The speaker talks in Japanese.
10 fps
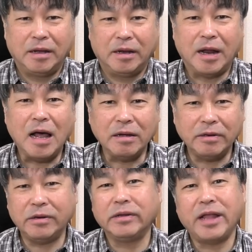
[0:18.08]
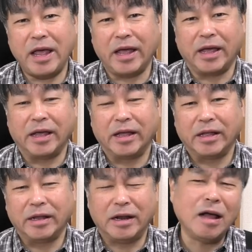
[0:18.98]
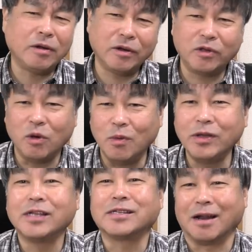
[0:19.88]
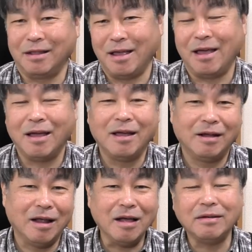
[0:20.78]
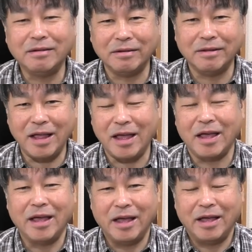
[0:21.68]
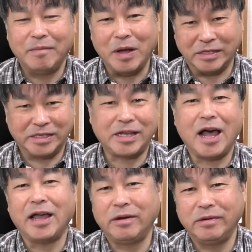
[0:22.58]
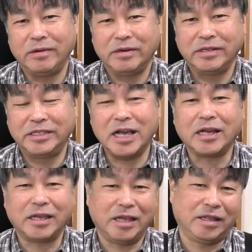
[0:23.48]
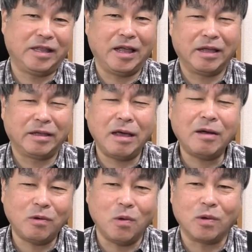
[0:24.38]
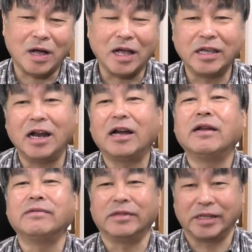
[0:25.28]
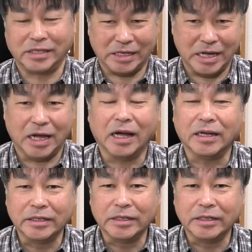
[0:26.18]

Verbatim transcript: ランクルでランクルって重いですからねランクルでまあ使えるジャッキって結構限られるんですが